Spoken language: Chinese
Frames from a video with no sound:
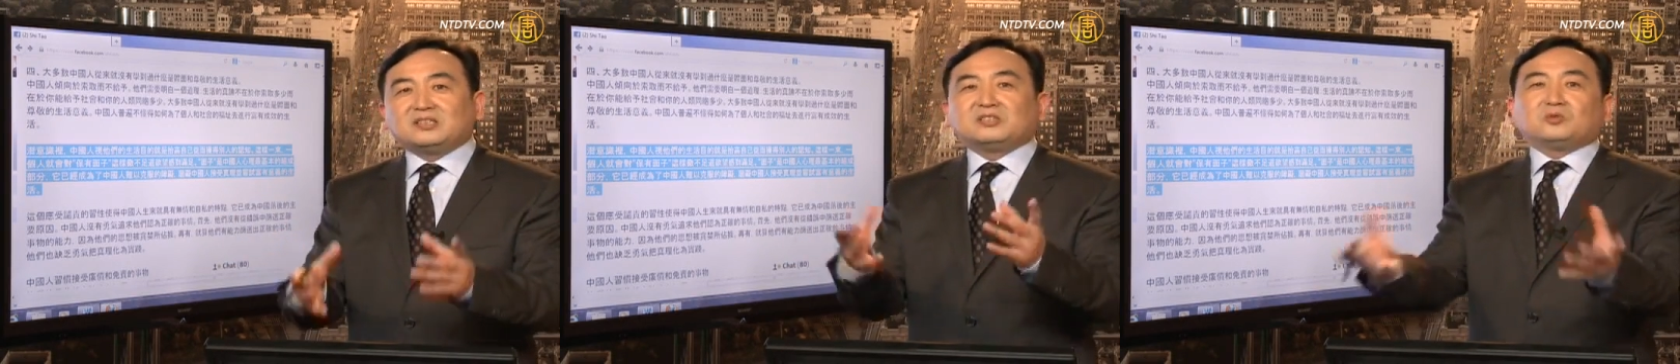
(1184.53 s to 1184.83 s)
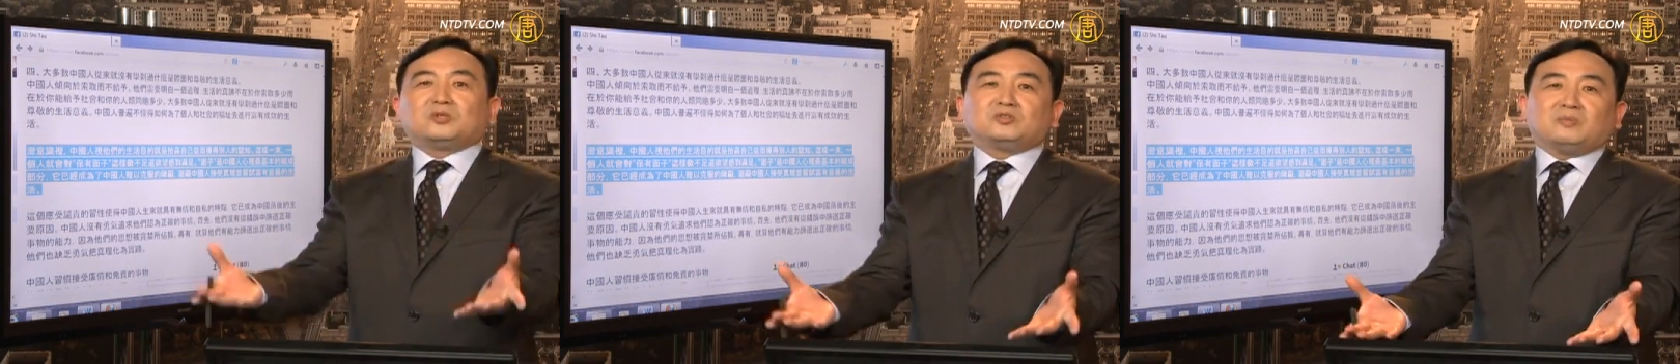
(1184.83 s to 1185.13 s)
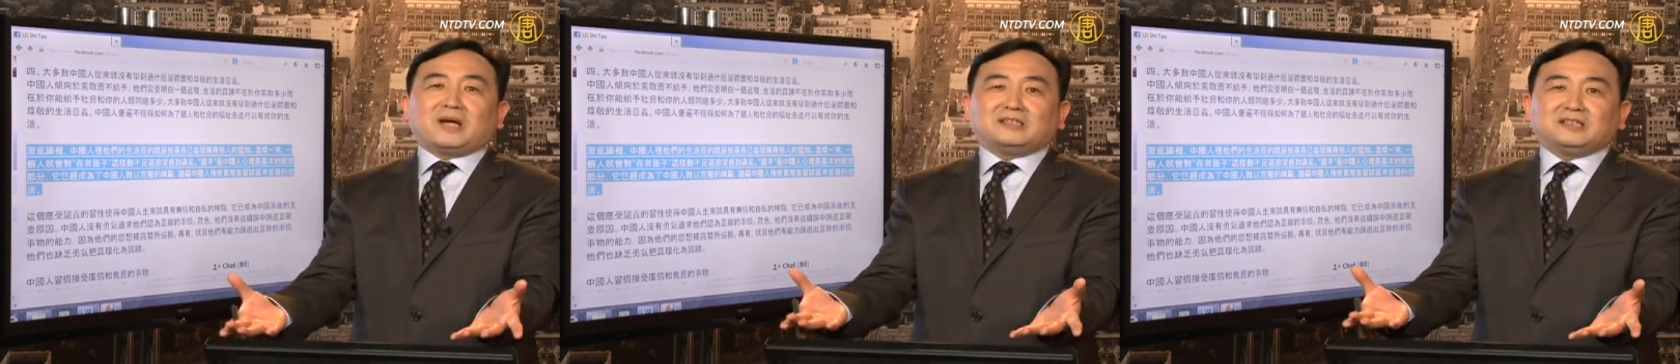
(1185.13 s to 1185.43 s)
这就是我说
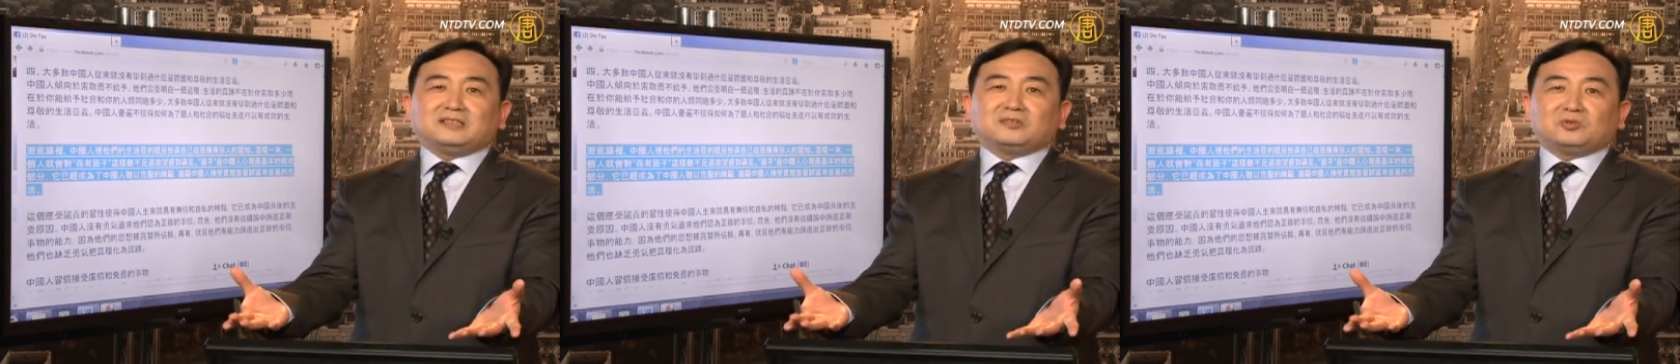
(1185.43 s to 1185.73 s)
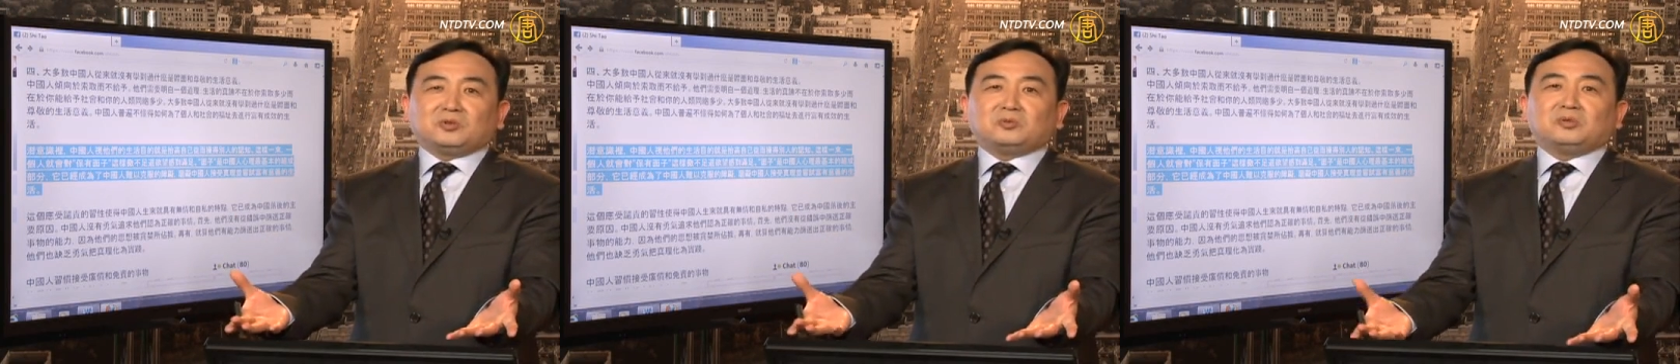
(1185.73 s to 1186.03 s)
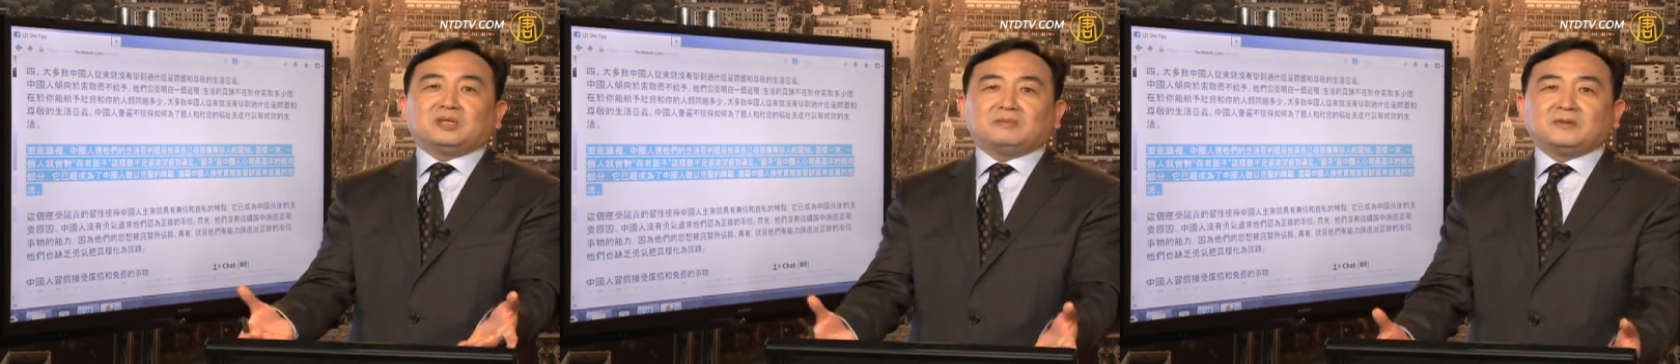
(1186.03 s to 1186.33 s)
把人性摧毁
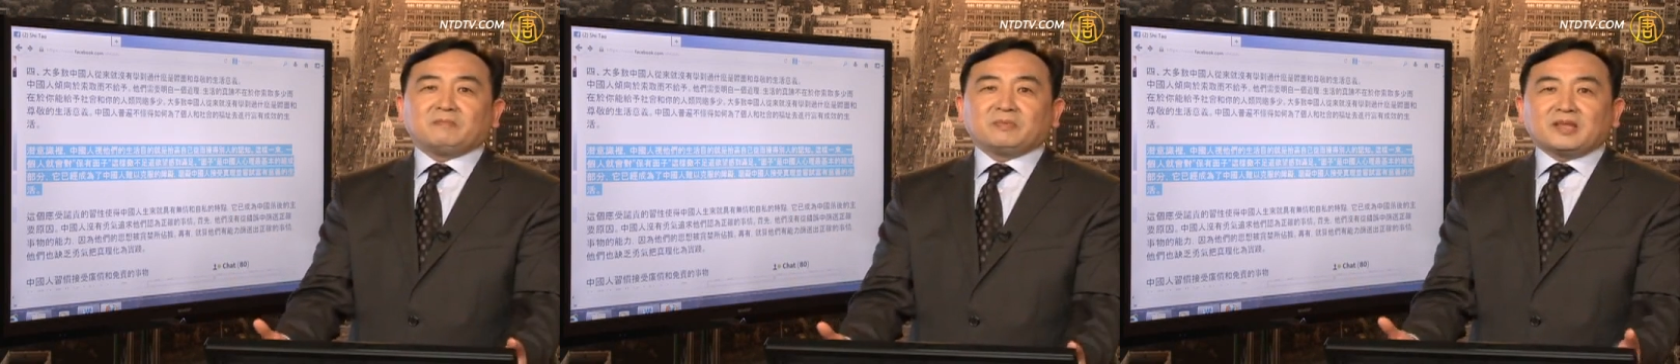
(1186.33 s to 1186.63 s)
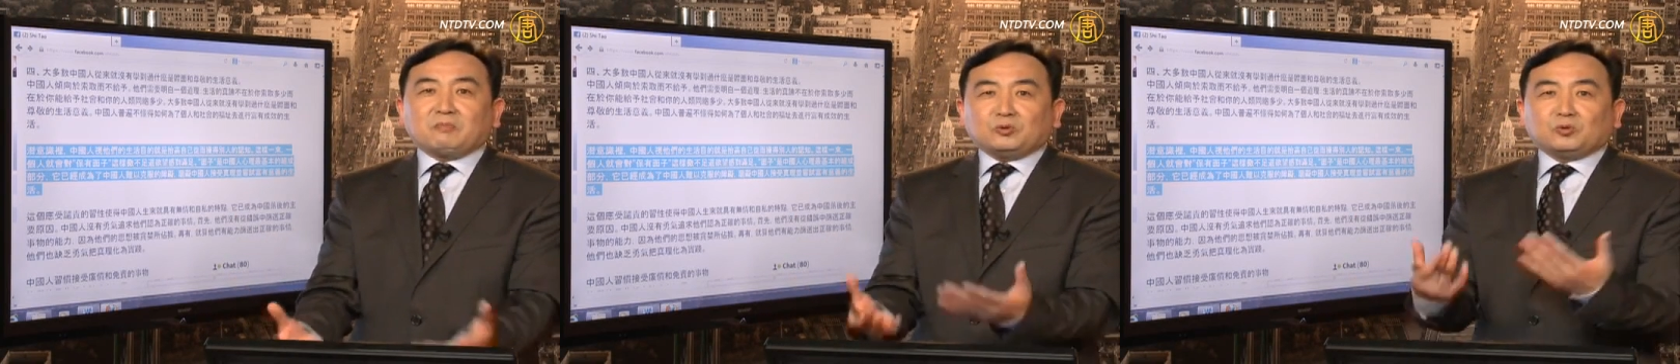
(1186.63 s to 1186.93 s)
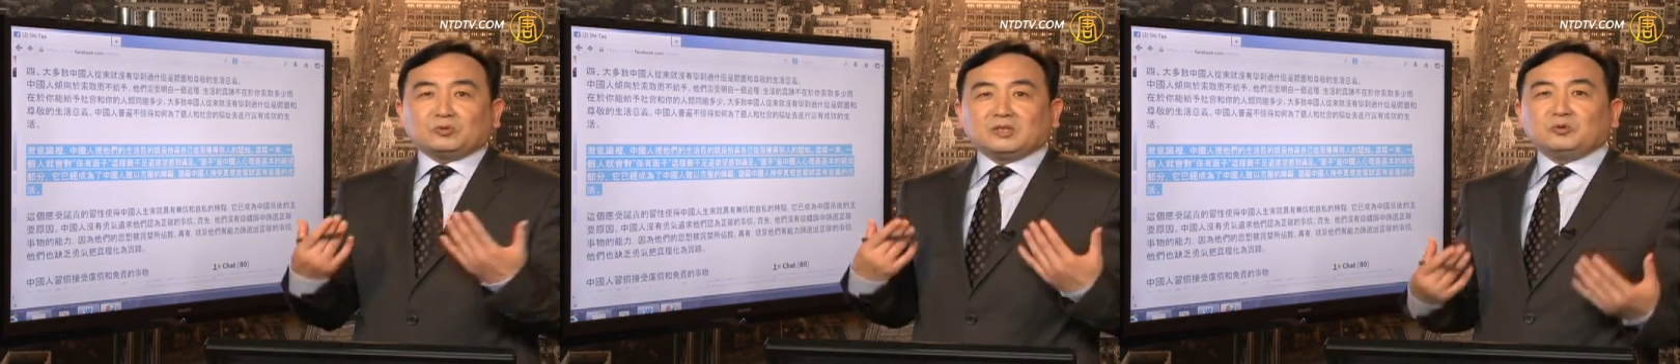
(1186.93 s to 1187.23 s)
了，他不
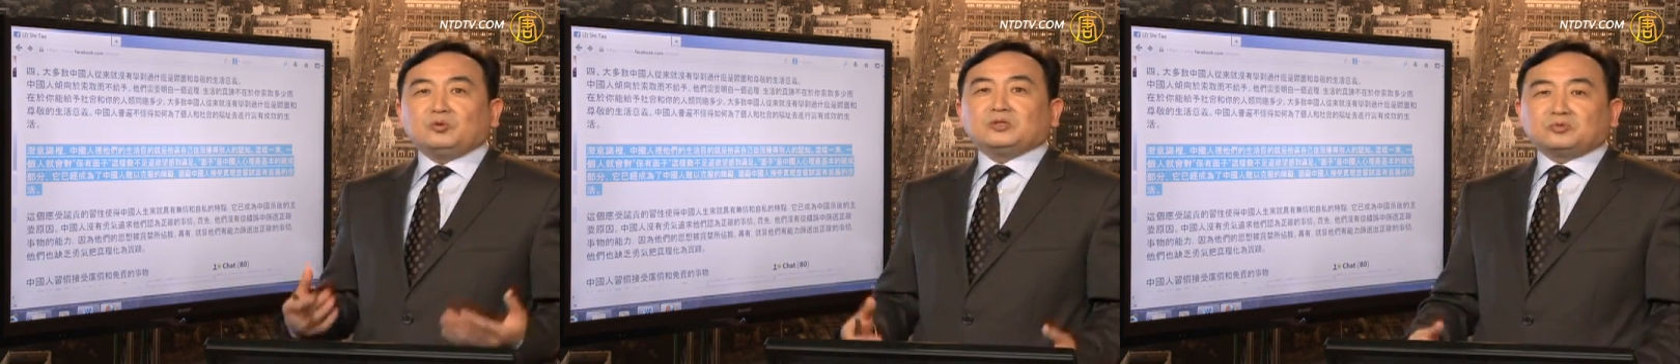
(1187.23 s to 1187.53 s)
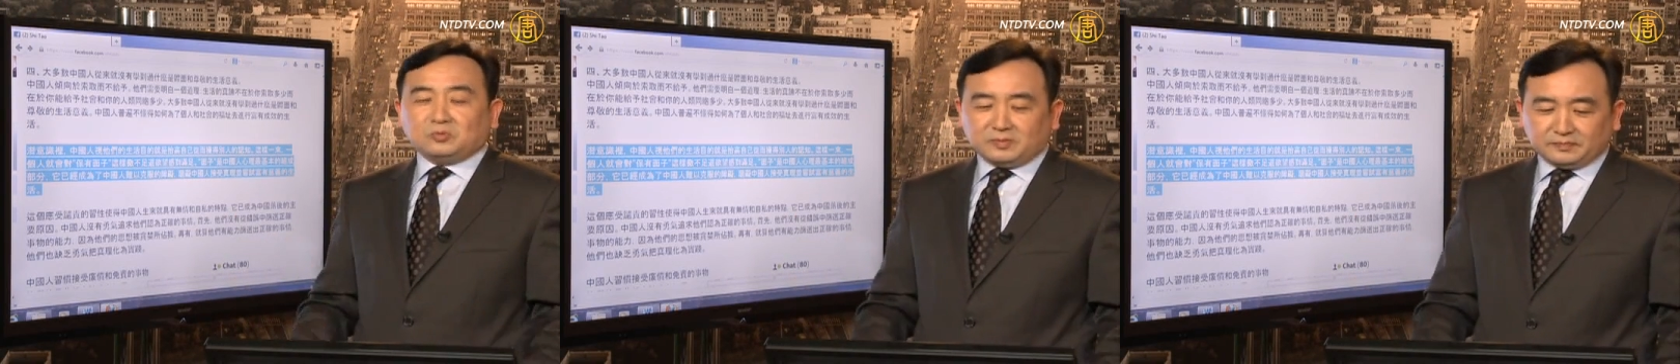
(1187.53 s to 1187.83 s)
懂得约束。